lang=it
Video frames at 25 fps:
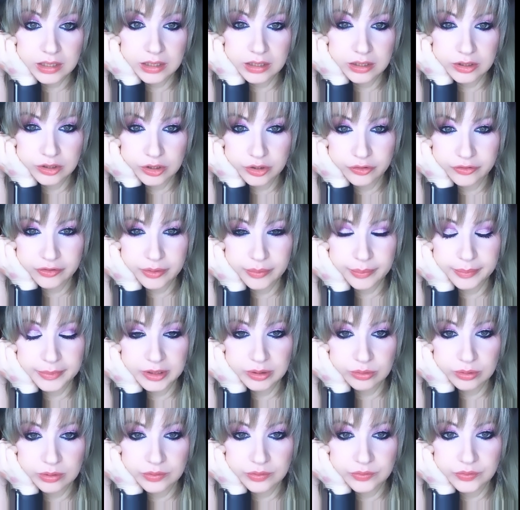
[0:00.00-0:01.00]
dove metto il
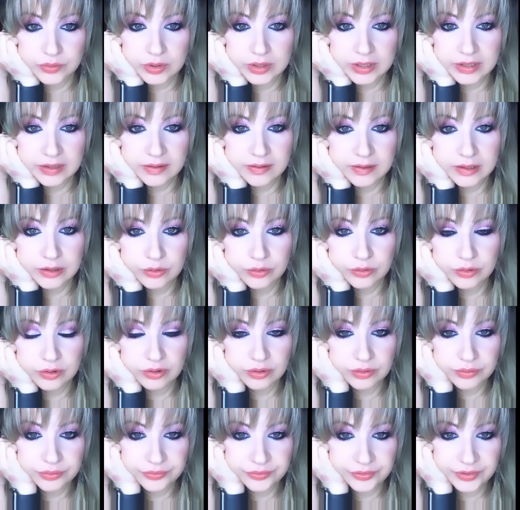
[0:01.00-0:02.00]
volantino
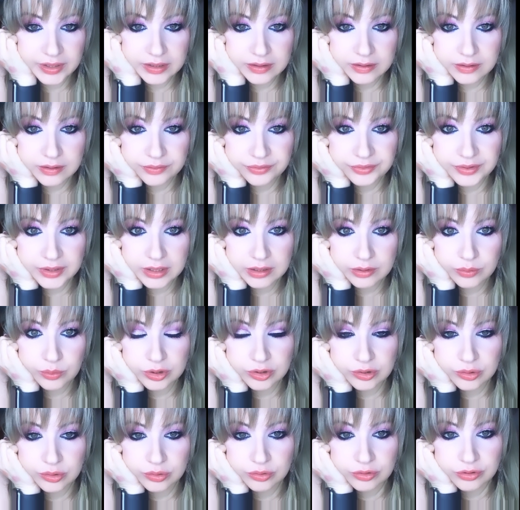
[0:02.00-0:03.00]
dell'offerta fino al
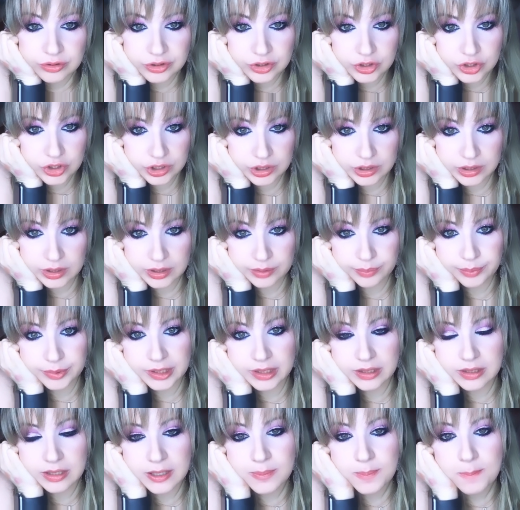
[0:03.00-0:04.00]
14 aprile